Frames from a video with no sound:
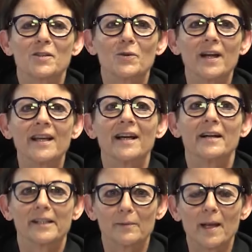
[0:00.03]
Soy
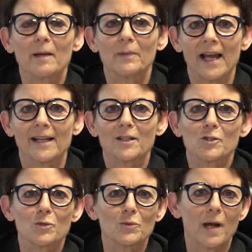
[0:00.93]
Rebecca Black,
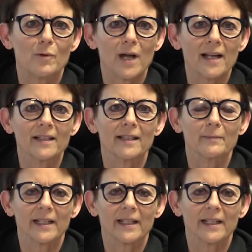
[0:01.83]
su abogada de